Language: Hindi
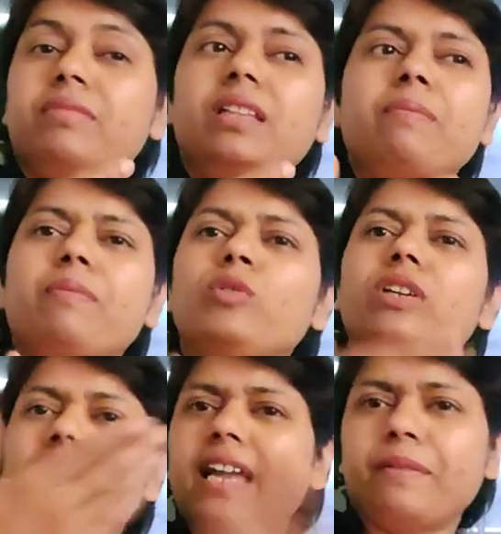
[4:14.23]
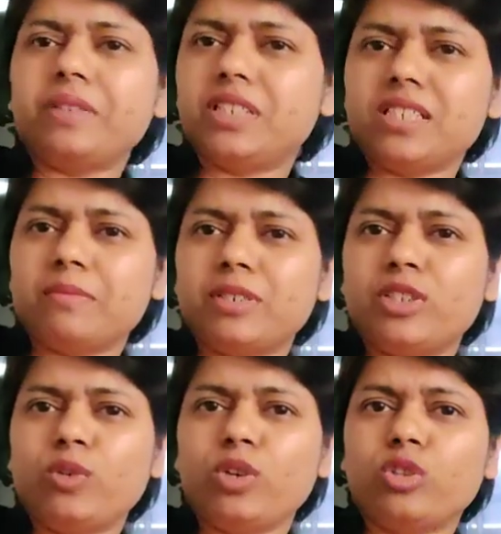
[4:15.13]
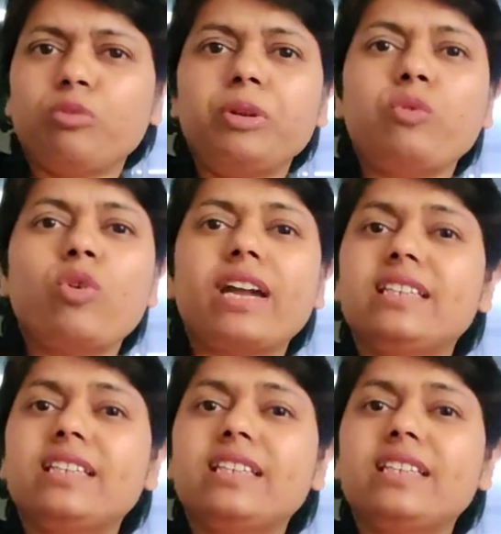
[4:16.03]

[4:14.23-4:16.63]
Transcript: मतलब उनकी लैंग्वेज नहीं समझती होगी तो फिर वो